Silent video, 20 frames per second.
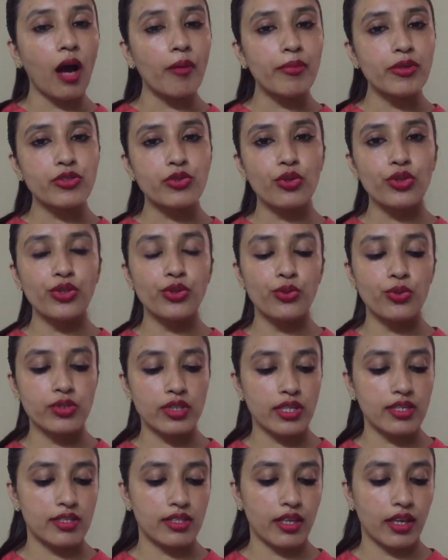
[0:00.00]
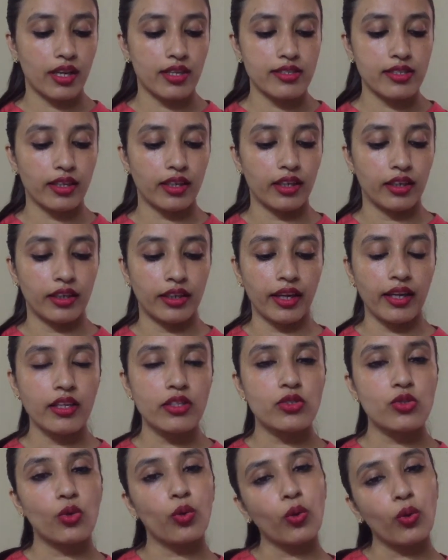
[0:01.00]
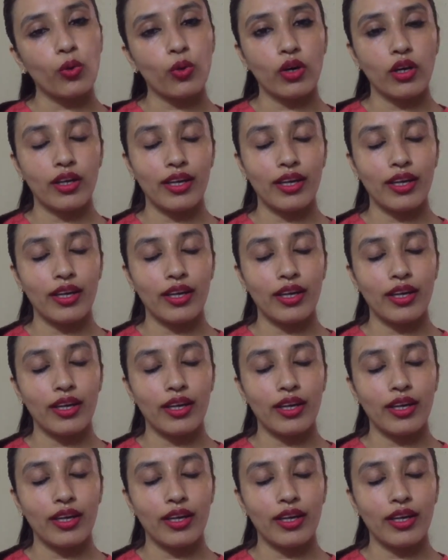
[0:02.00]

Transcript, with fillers: अब इसको यूज़ किस तरह से करना है सो so,